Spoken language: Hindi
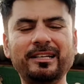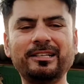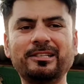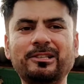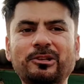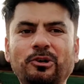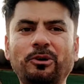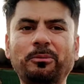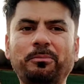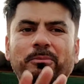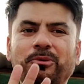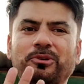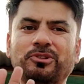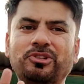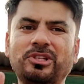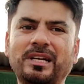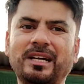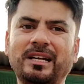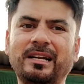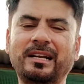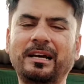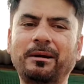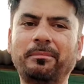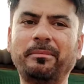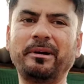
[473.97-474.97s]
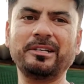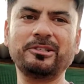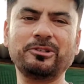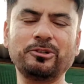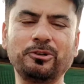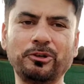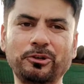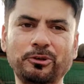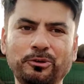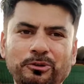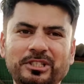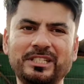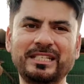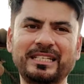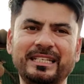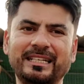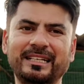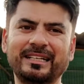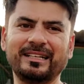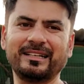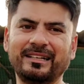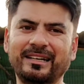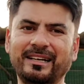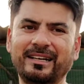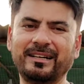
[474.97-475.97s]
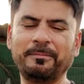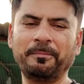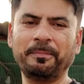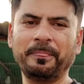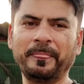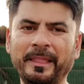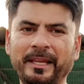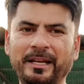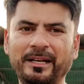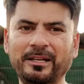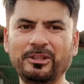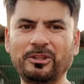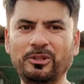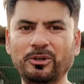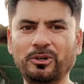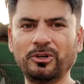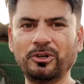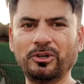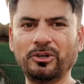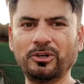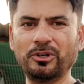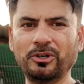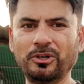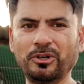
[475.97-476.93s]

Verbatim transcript: इसको पुश करना बस और कुछ नहीं करना तो